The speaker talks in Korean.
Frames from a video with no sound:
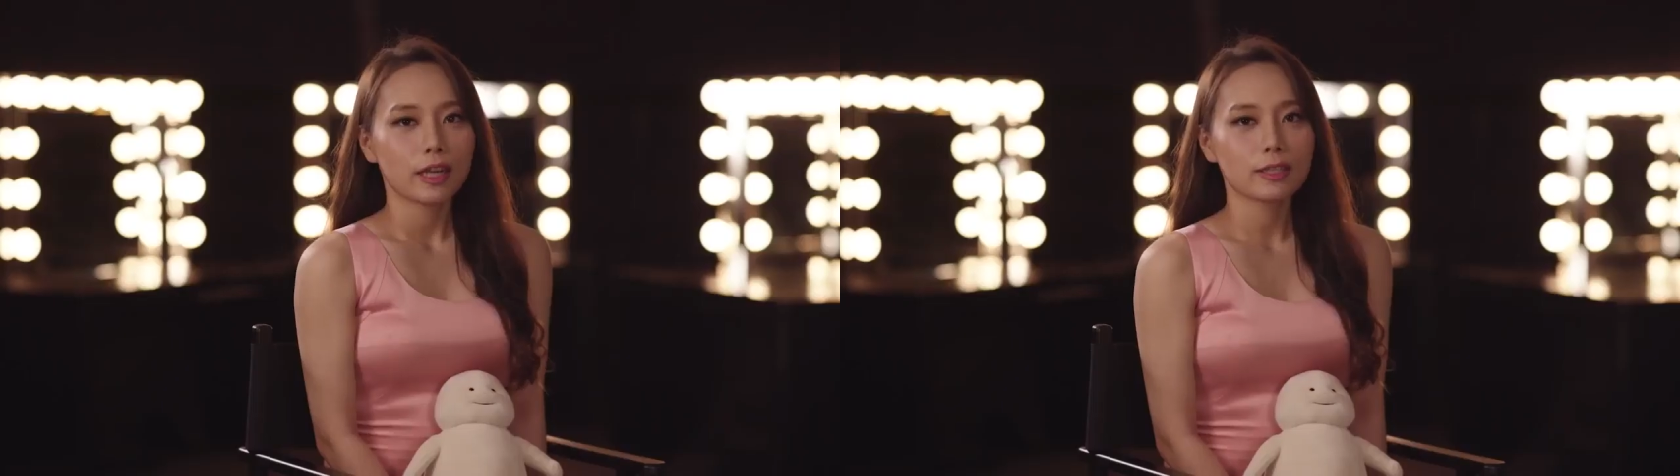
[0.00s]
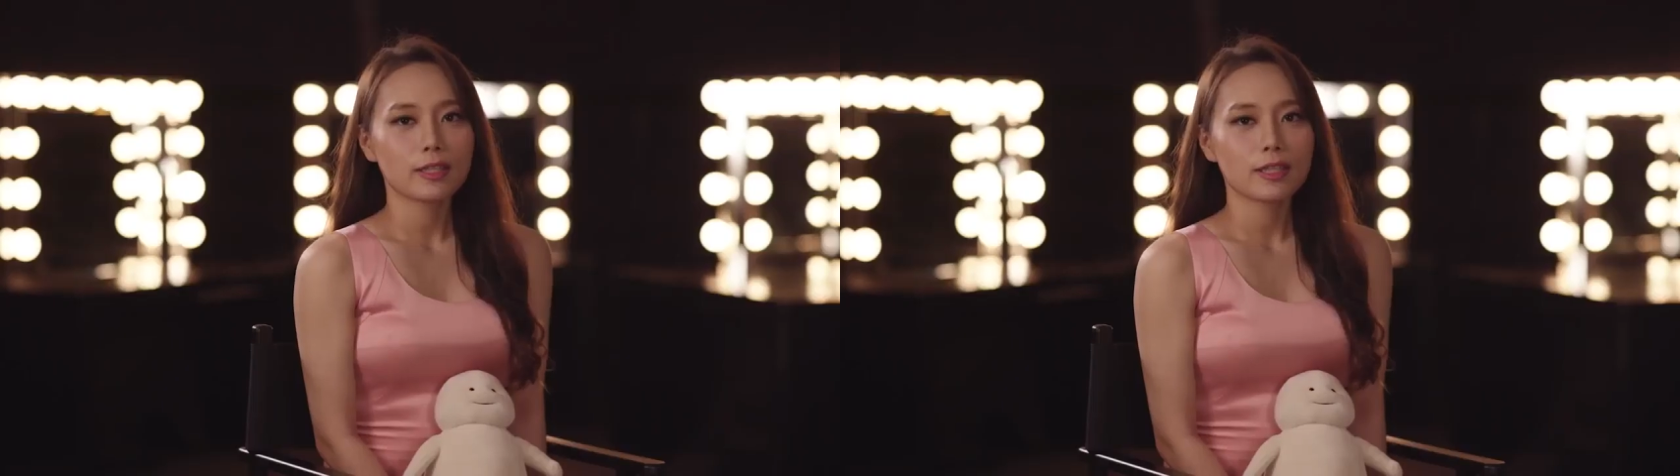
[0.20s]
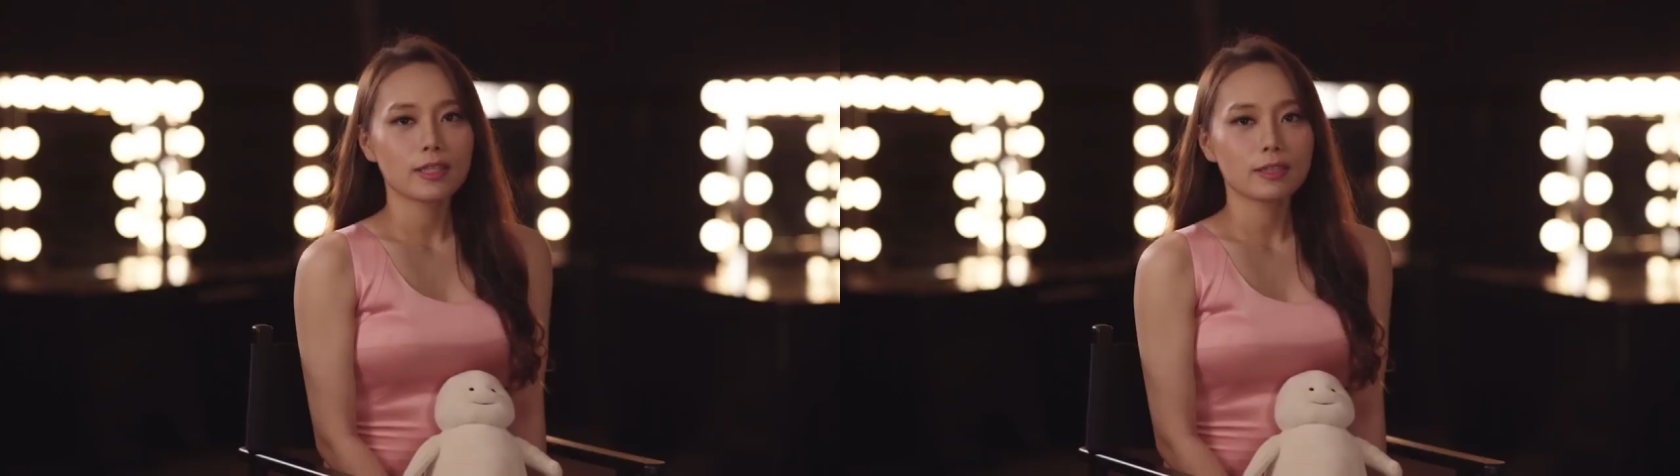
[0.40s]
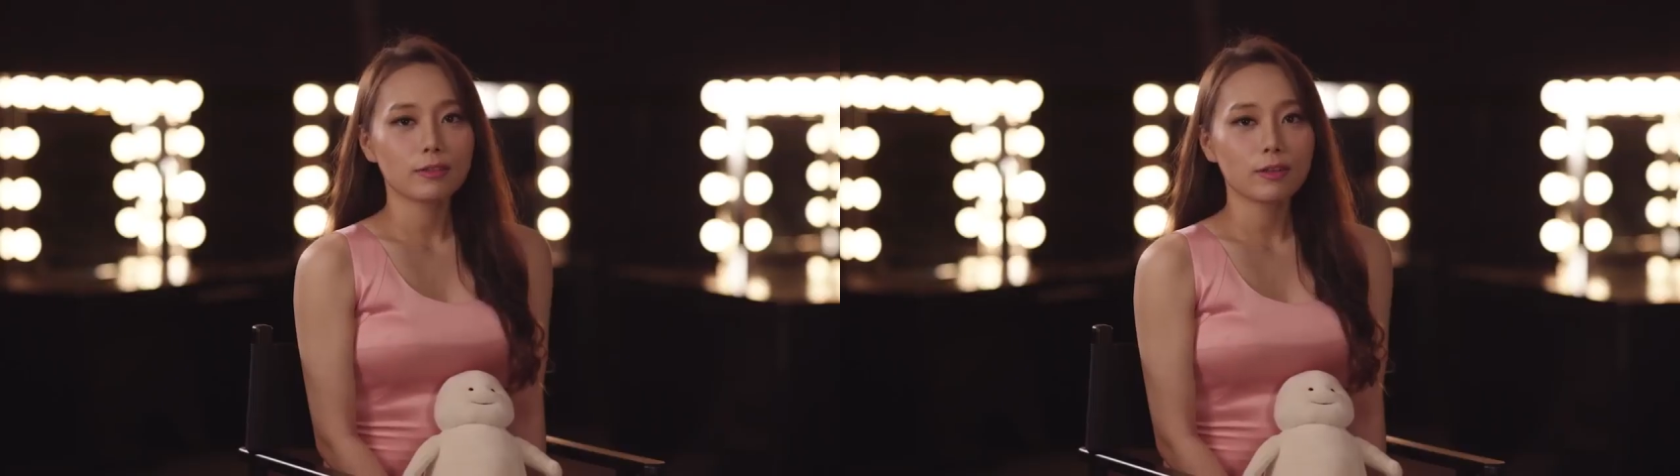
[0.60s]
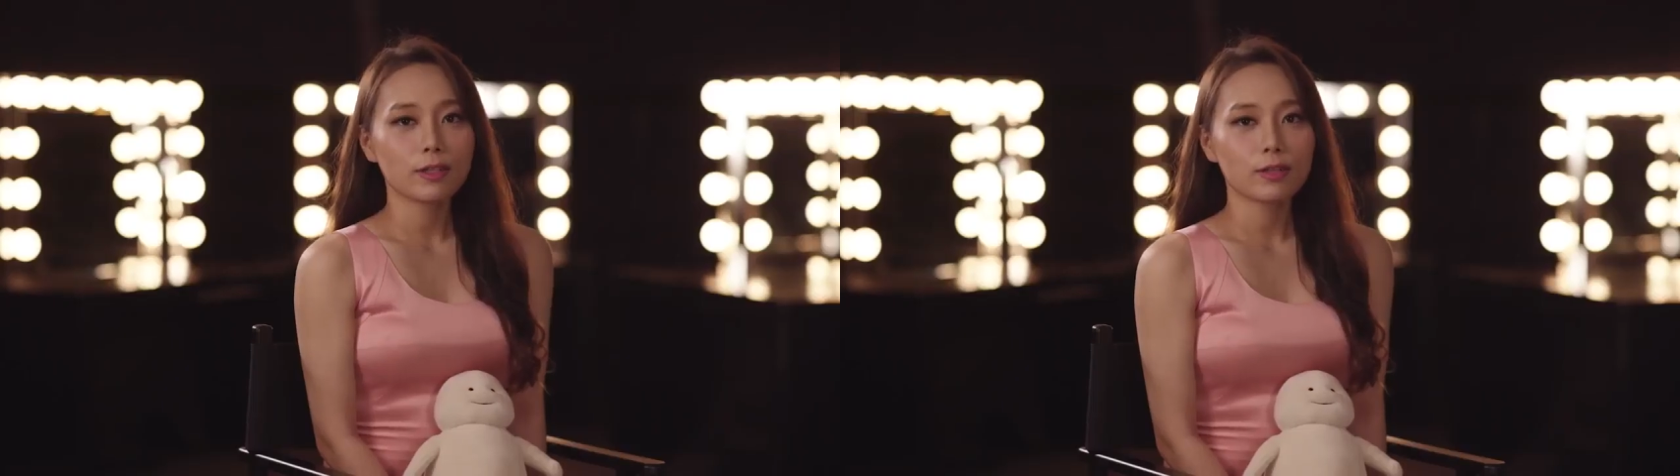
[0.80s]
같이
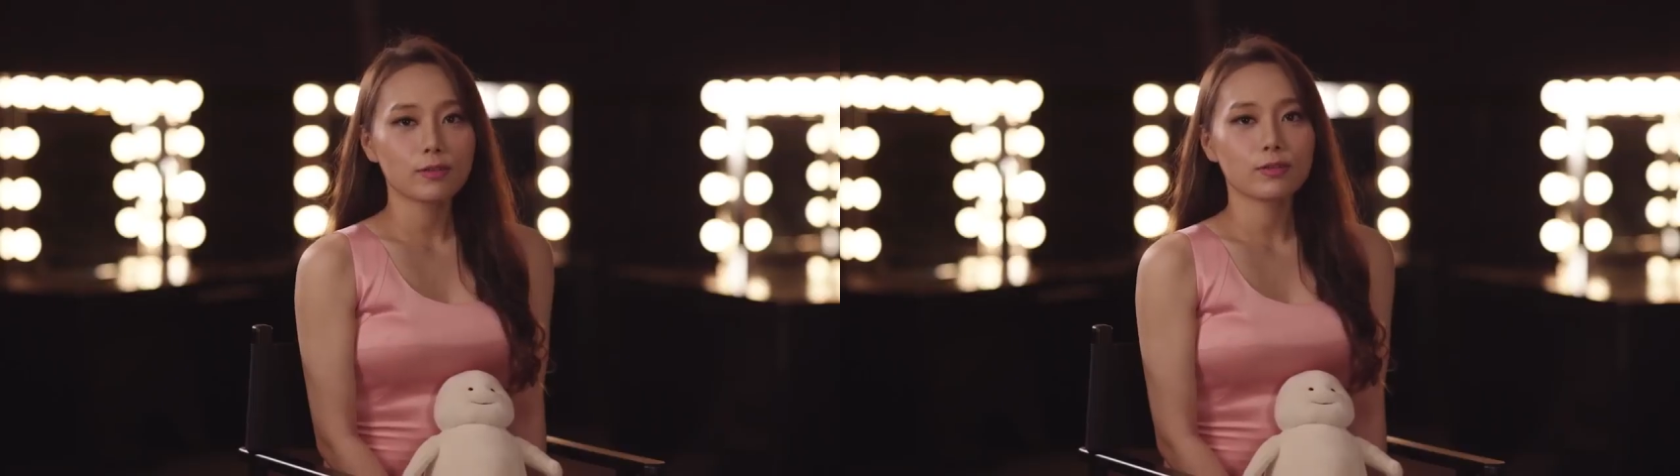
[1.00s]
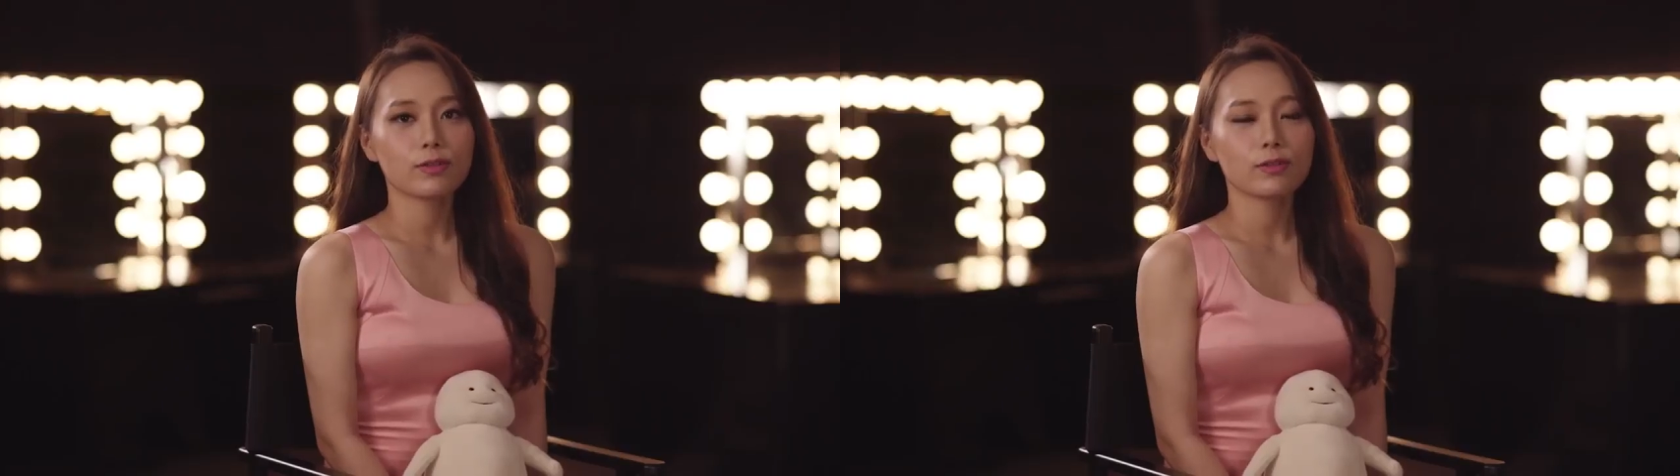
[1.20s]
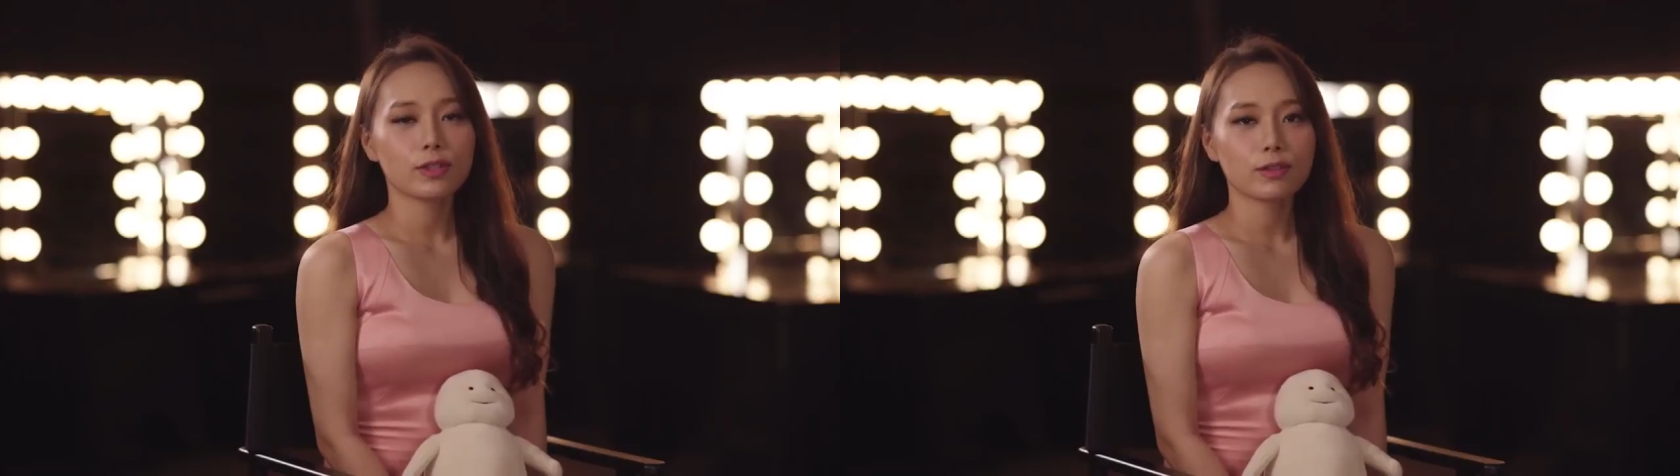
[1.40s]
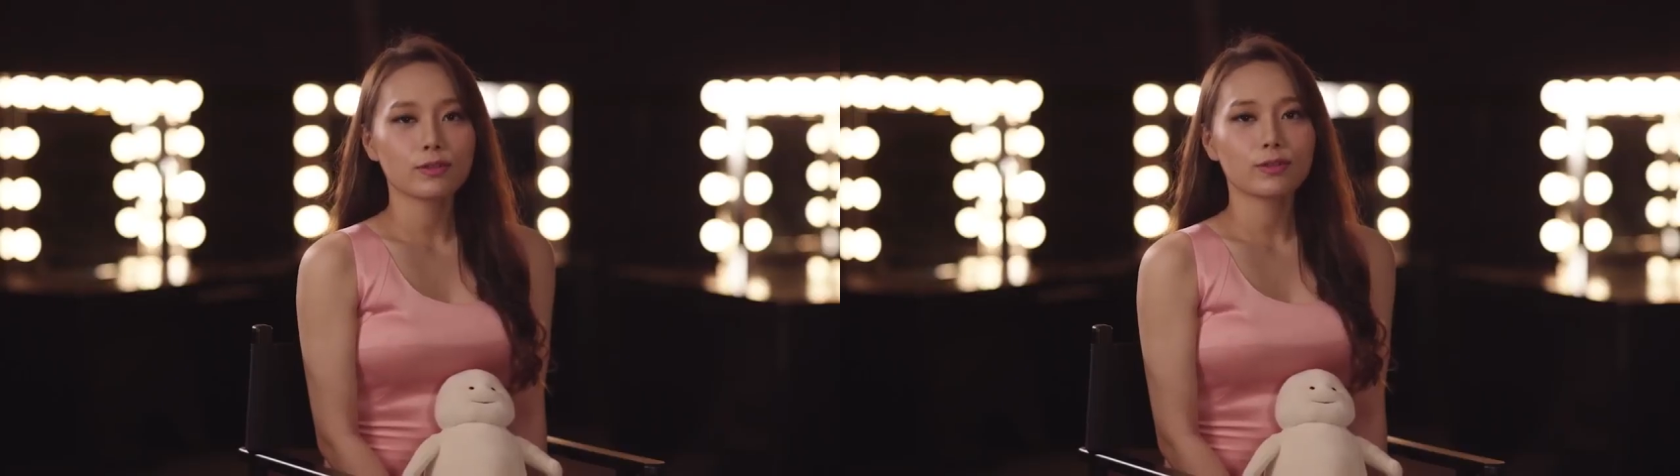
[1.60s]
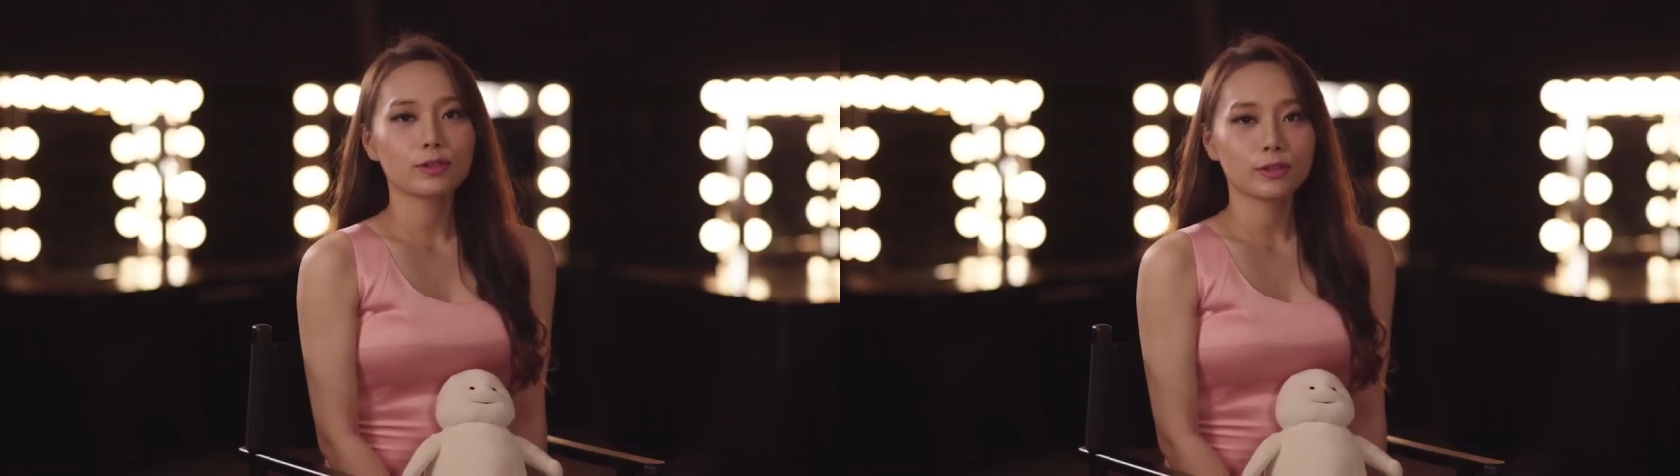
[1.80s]
응원해준
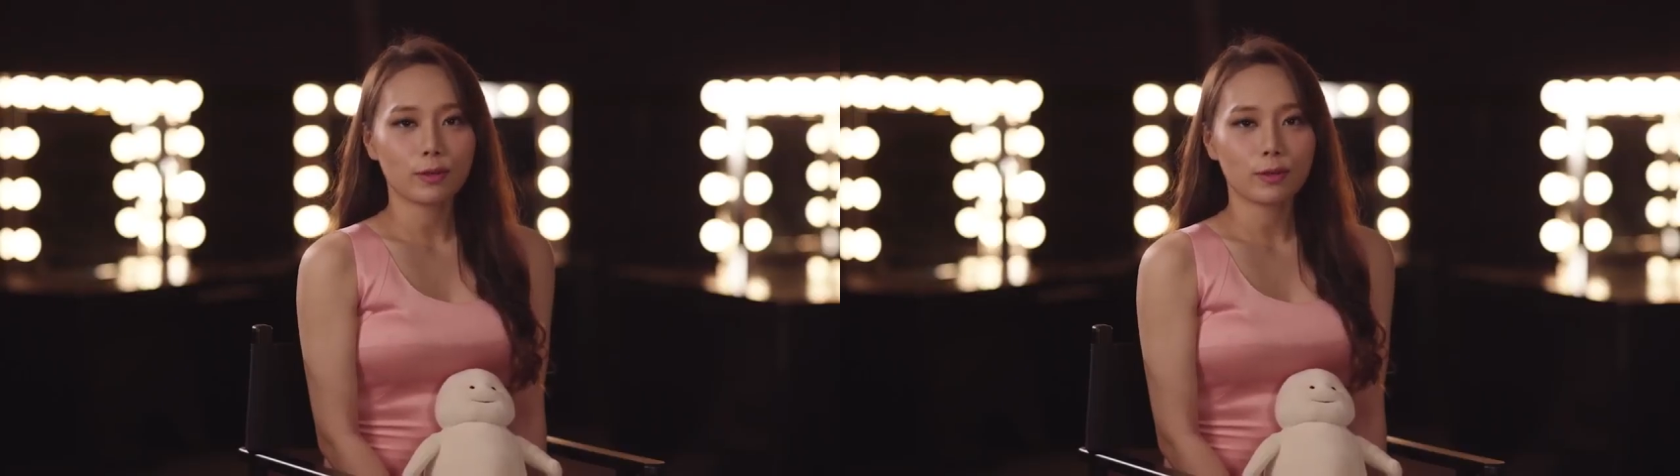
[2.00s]
친구들